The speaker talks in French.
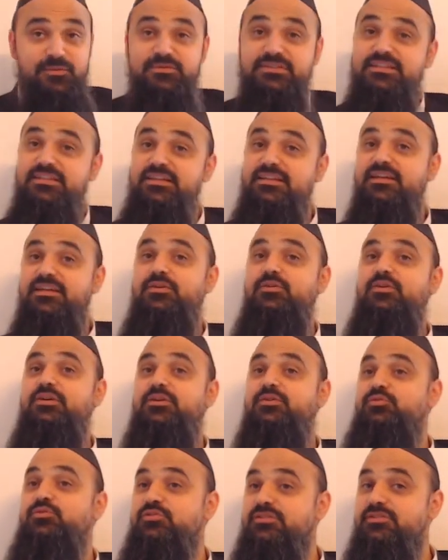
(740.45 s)
Comme ça, il écrit le
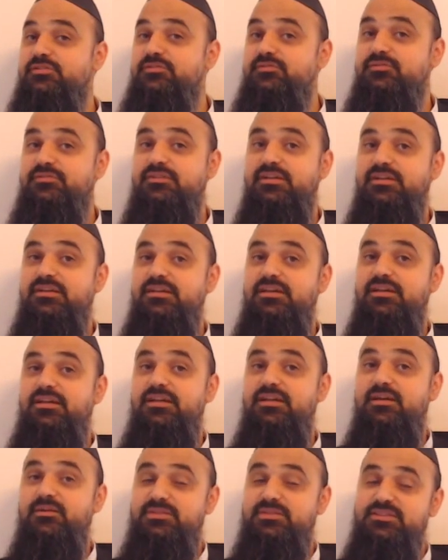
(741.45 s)
vous
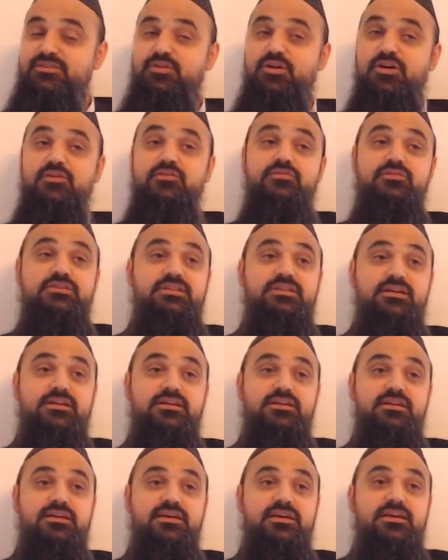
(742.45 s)
Comme ça, il dit, va dire,
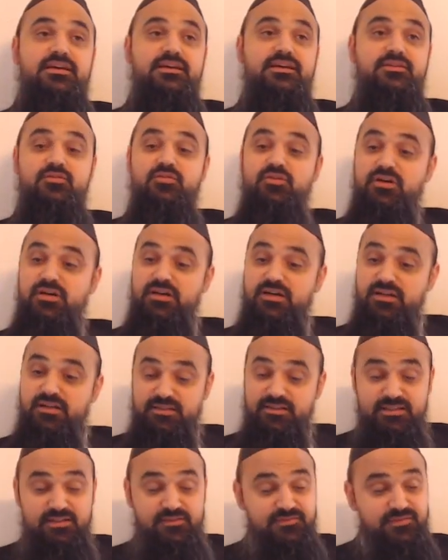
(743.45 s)
il,
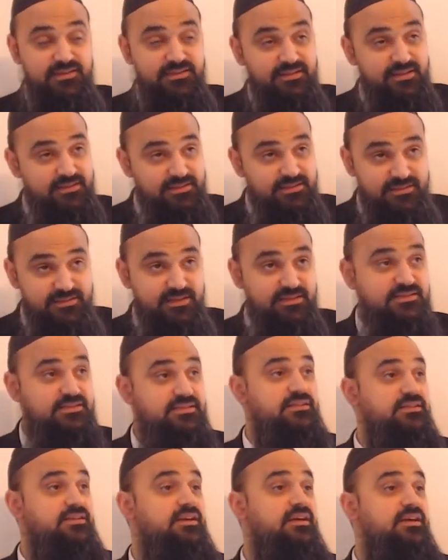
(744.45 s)
doit, il a fait un
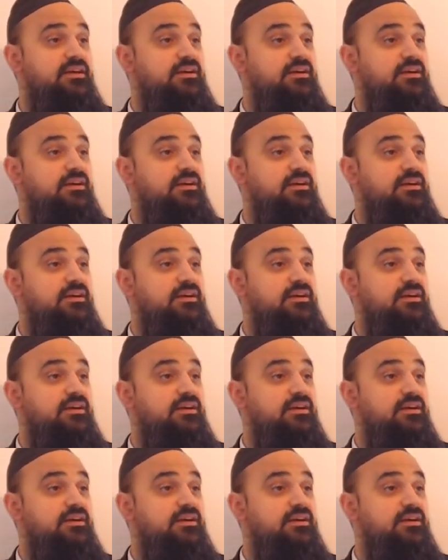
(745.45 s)
interdit,